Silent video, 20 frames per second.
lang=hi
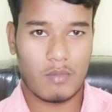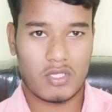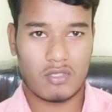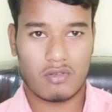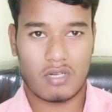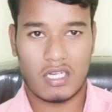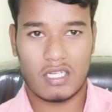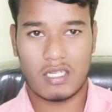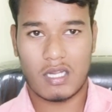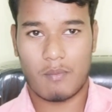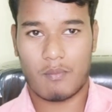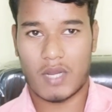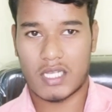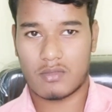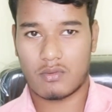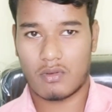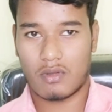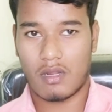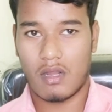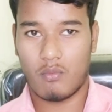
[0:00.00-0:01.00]
फेसबुक आई का
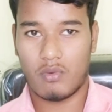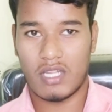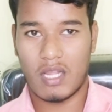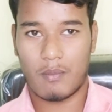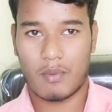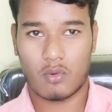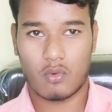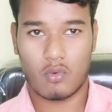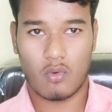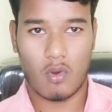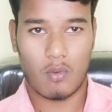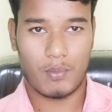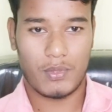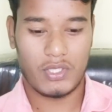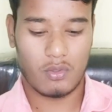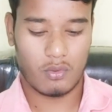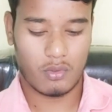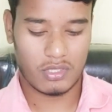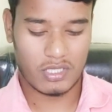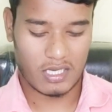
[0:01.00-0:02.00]
पासवर्ड होगा वो यहाँ पर
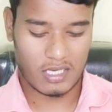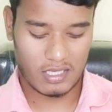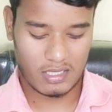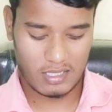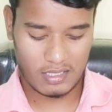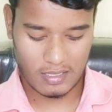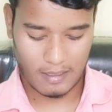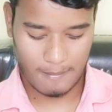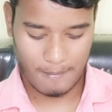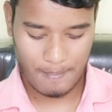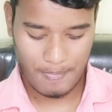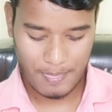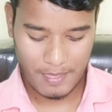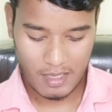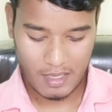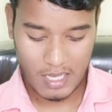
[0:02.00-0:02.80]
कॉपी हो जाएगा ठीक है